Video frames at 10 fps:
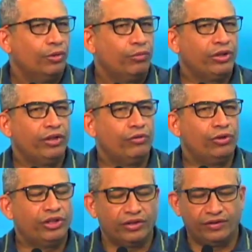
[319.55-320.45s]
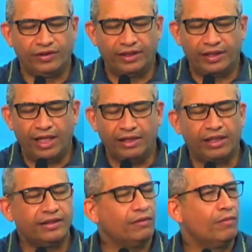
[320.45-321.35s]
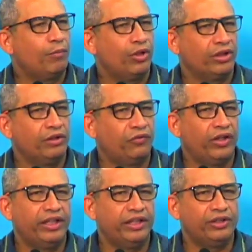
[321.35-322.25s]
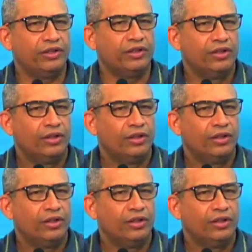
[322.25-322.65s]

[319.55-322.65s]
Porque hoje a sociedade ela se comporta diferente.